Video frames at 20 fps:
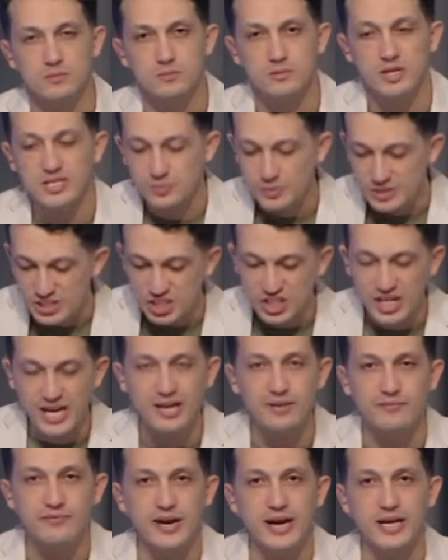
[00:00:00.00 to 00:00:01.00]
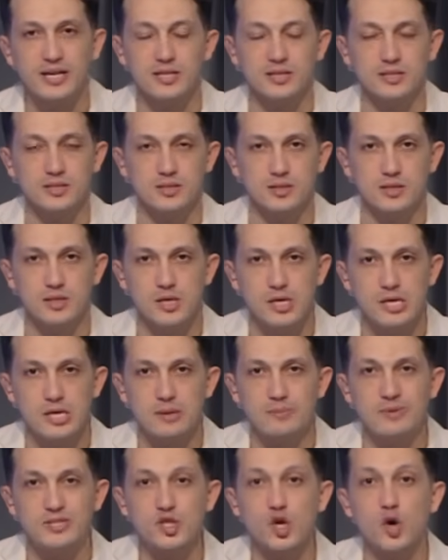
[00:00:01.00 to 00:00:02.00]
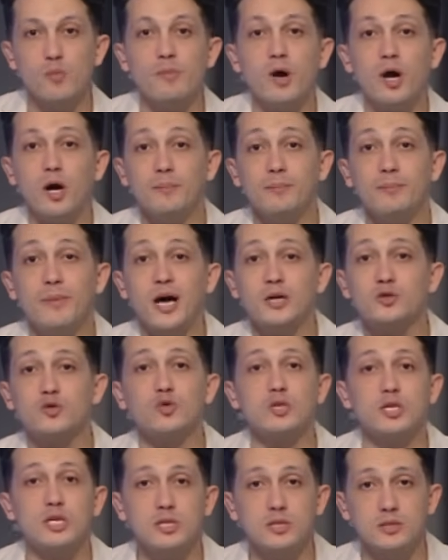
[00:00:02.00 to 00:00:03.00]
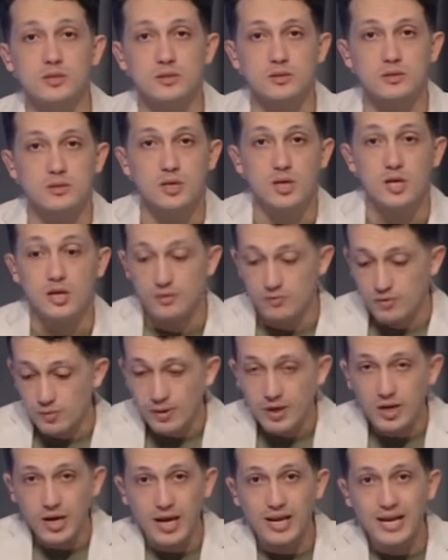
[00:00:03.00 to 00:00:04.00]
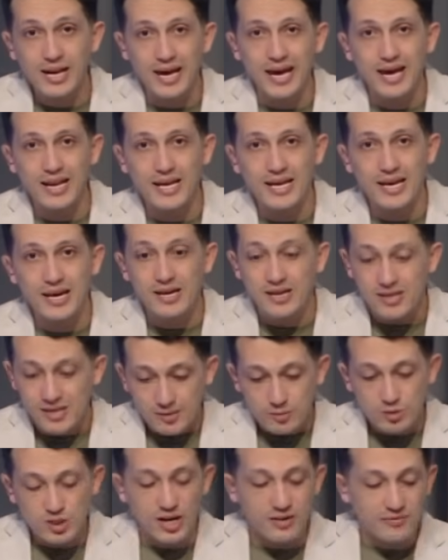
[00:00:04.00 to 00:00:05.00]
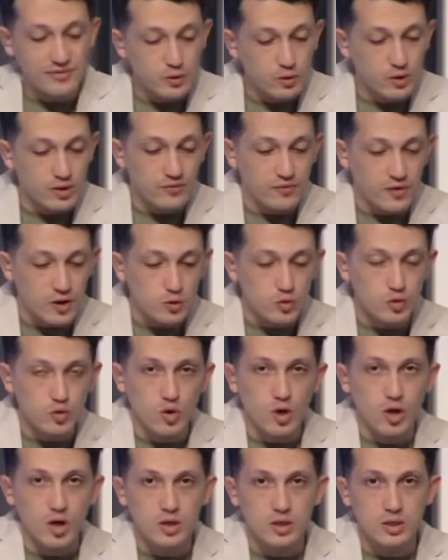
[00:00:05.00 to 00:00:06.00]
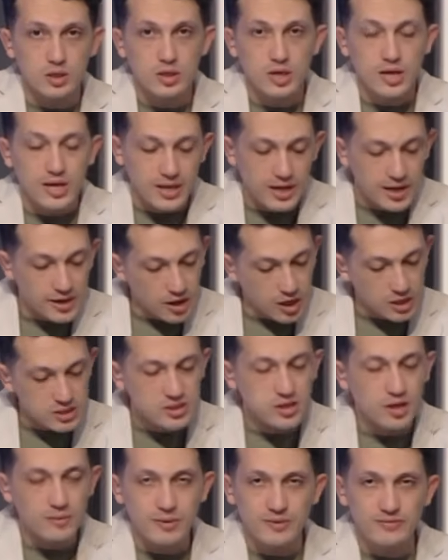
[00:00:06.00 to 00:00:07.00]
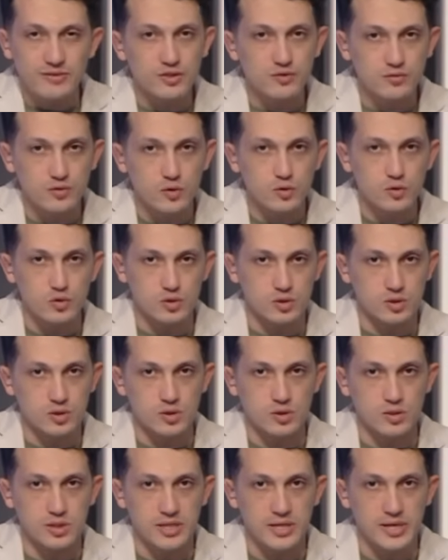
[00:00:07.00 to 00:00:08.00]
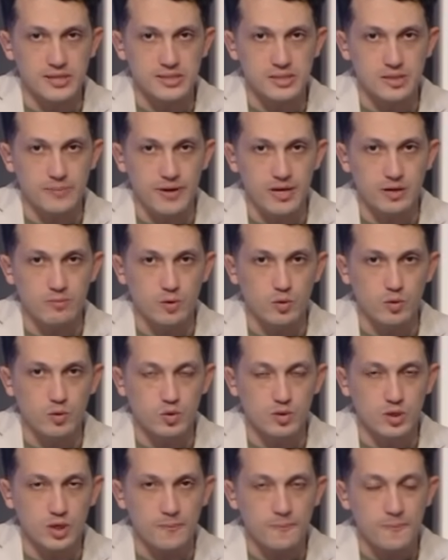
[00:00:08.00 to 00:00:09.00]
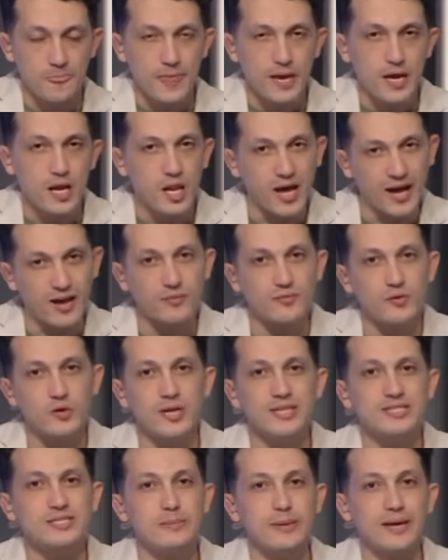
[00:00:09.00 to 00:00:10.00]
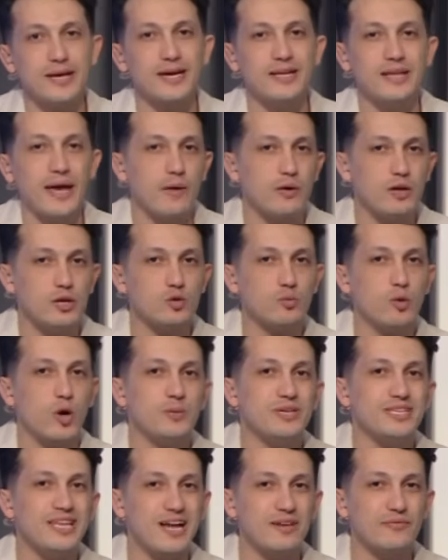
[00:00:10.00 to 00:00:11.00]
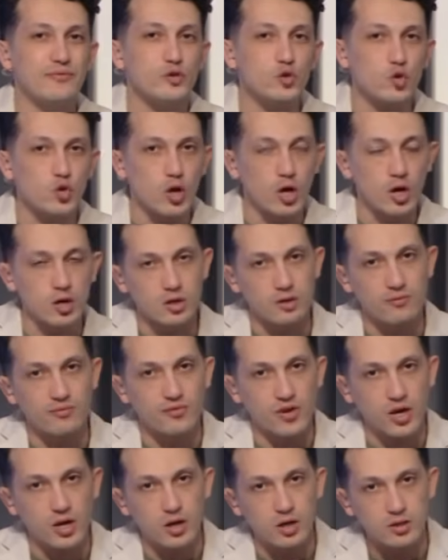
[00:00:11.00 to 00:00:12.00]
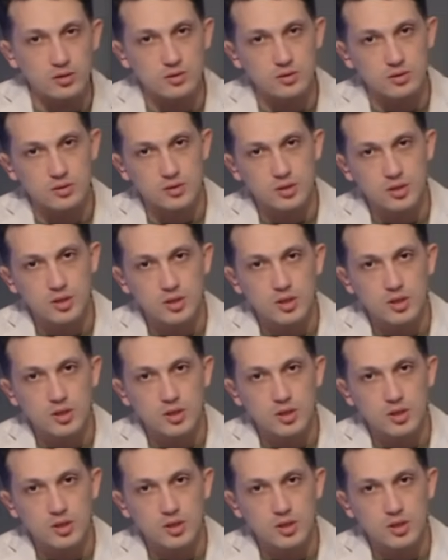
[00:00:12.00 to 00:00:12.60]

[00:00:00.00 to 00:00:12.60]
ناس بتشتغل فعلا بس هم معذورين في المرحله الحاليه مش عارفين يوفروا الدولار لان اصلا ما فيش فلوس لنادي الزمالك موجوده اللي اعرفه ان نادي الزمالك خد حوالي 400 الف دولار فقط